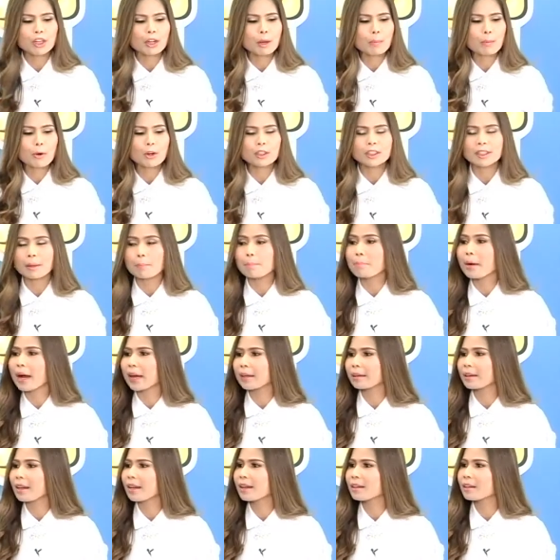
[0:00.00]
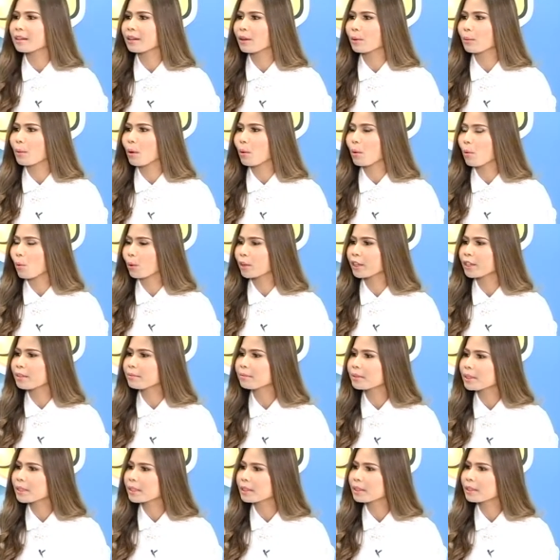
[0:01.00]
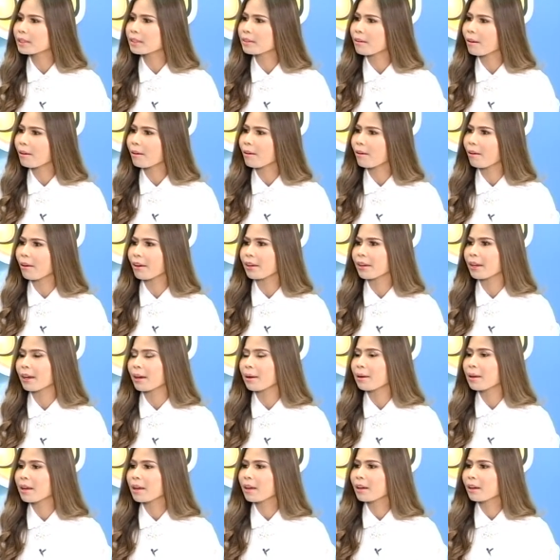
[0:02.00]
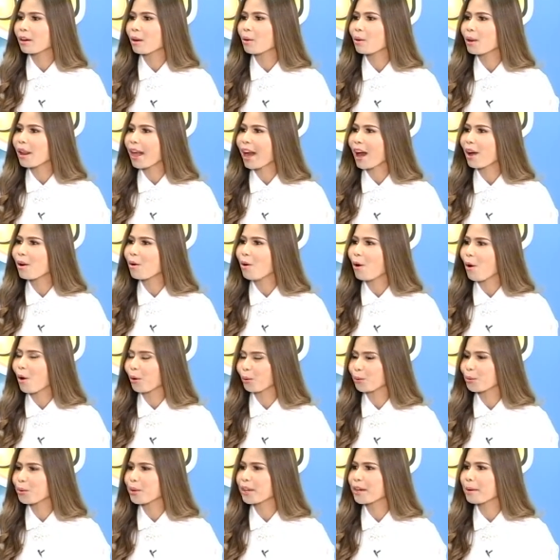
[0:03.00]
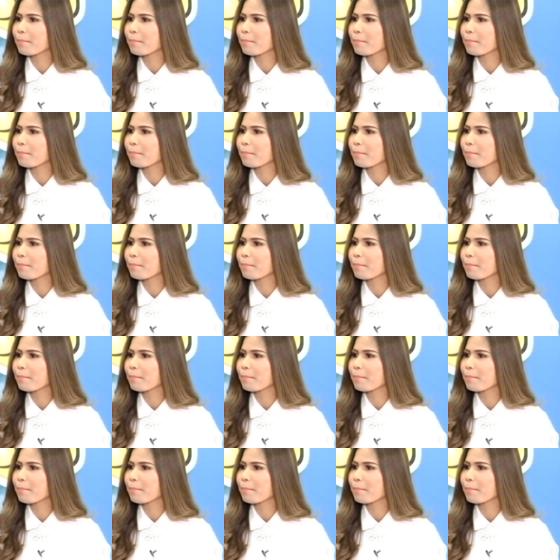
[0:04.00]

ริงๆแล้วพอสัมผัสได้เลยว่าโอ้โหดิฟิลนซิ่งออยเนี่ยเขาล้างออกด้วย